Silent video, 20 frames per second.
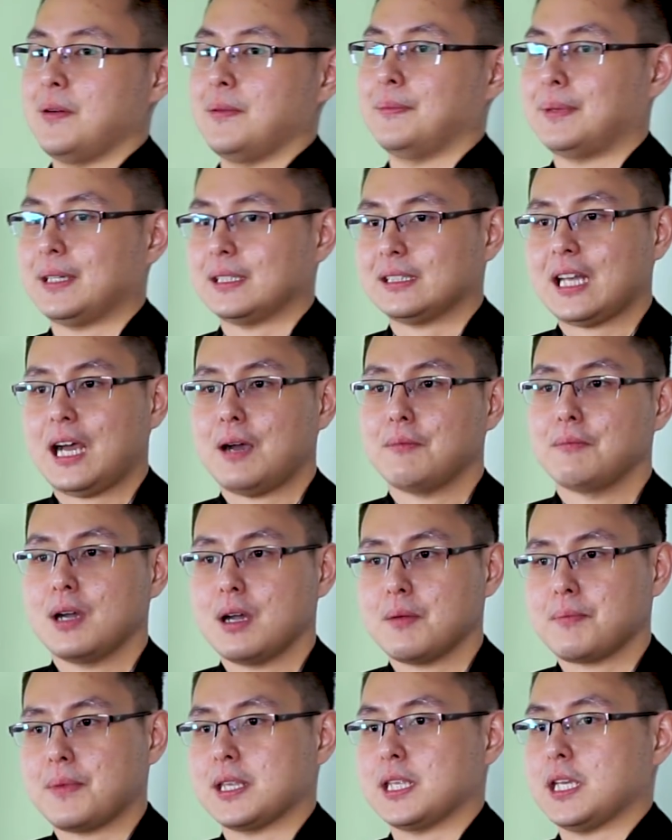
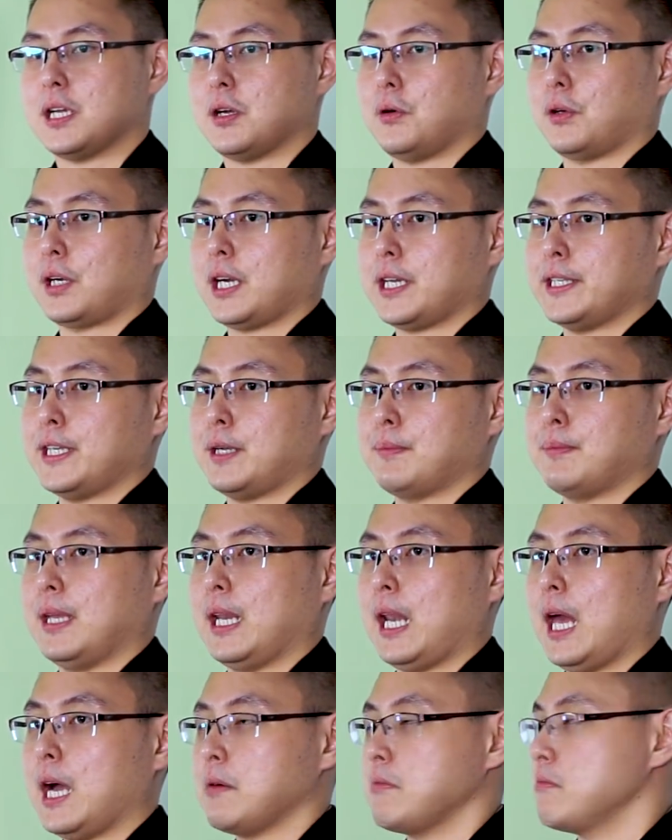Pertama banyak orang yang
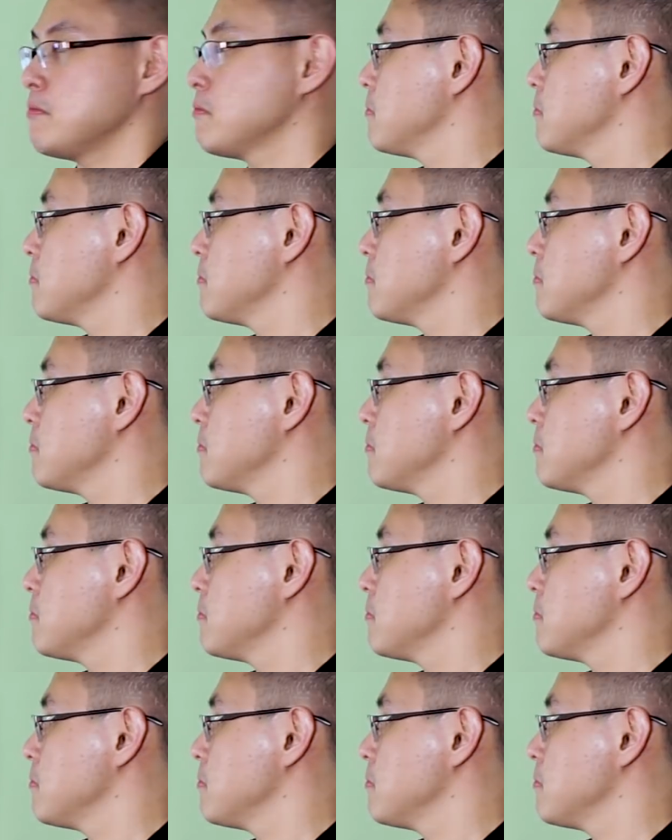bilang